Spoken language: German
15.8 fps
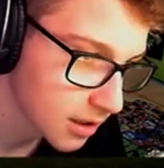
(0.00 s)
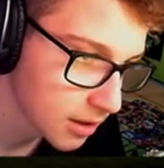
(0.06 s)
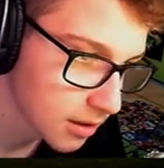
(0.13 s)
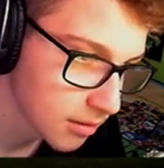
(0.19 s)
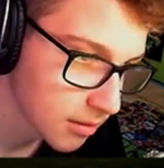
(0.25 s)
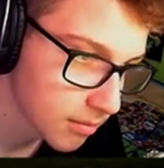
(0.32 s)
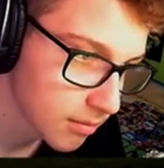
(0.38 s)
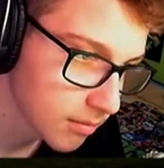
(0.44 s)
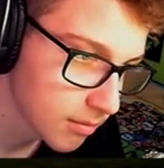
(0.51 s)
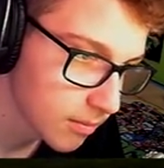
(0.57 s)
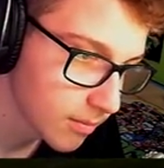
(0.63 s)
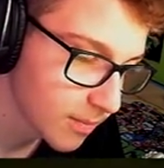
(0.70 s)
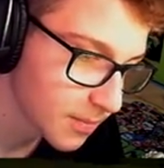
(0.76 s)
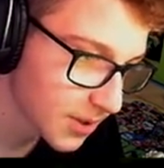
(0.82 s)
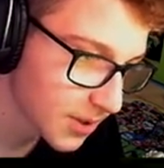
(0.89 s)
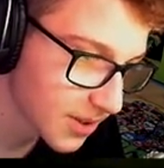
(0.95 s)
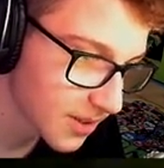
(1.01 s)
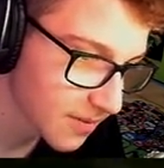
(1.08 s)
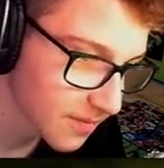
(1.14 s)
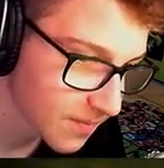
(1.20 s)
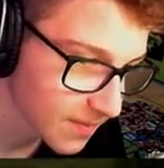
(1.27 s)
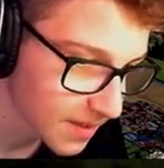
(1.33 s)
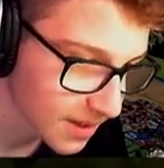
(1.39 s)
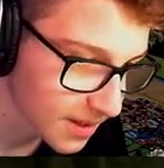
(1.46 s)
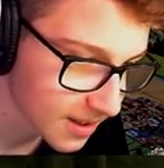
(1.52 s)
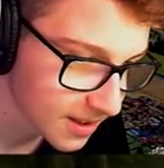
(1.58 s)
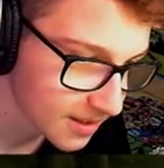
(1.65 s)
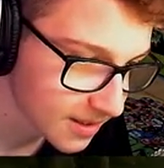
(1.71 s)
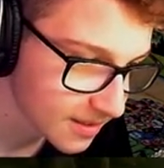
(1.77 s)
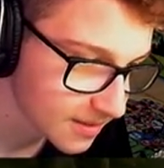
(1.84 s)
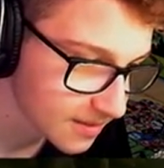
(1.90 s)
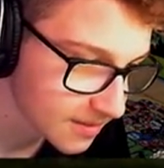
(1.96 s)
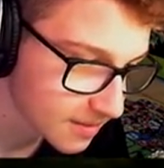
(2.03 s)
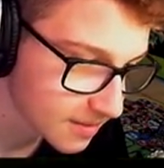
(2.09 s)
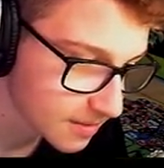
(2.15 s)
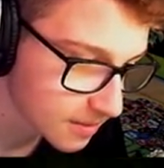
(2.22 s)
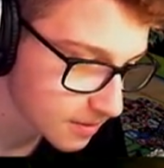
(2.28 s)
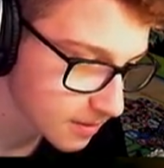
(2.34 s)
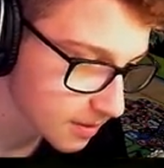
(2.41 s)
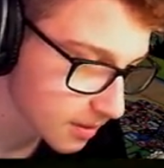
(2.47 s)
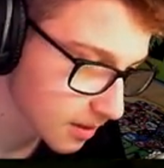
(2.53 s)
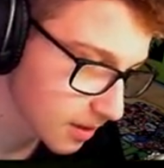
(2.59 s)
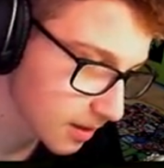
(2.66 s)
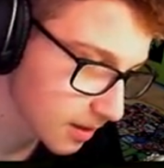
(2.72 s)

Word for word: See you later, Alligator. Ah!